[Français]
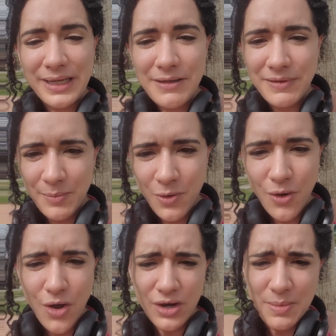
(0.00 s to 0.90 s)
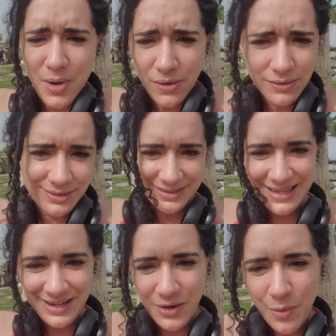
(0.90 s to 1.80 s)
prix vraiment early bird,
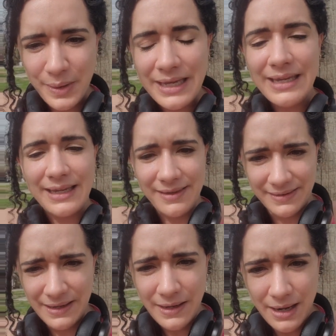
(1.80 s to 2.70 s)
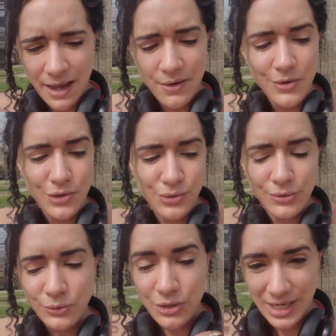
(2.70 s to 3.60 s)
c'est-à-dire en prix cassé, là,
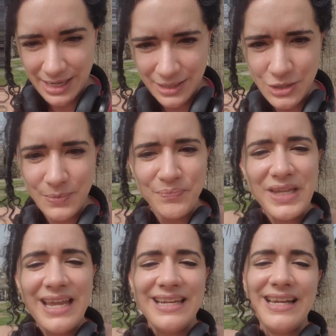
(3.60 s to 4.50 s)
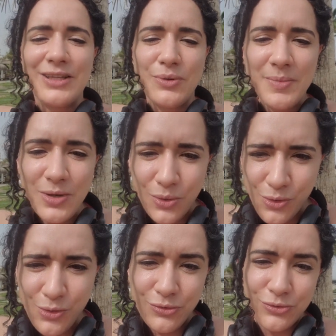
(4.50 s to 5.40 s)
jusqu'au challenge. Il est à 3000
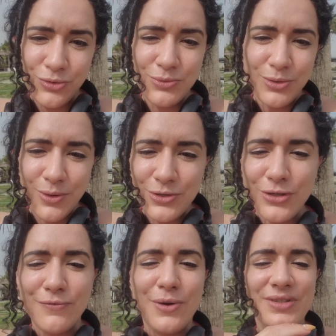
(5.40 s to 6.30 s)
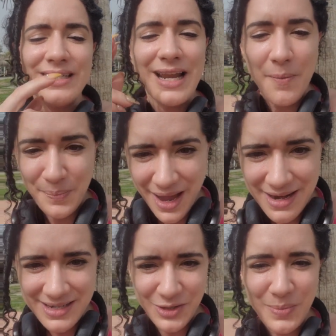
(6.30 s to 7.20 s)
euros. Tu me demandes, je t'envoie aussi la
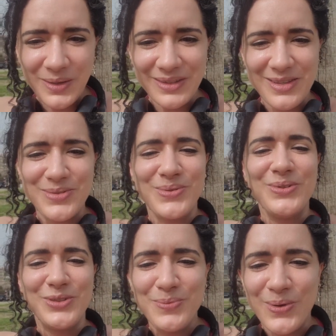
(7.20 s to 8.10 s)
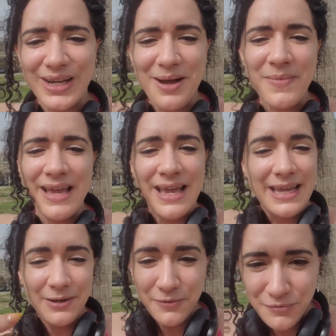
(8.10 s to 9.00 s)
page de présentation du programme
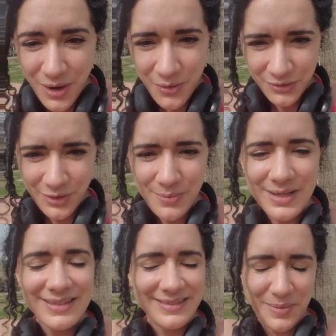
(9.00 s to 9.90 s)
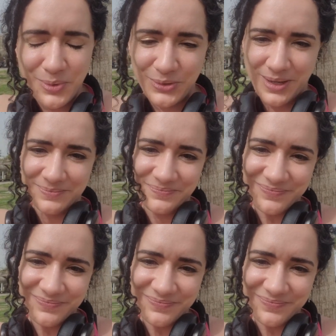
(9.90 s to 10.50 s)
et on voit ensemble si c'est pour toi.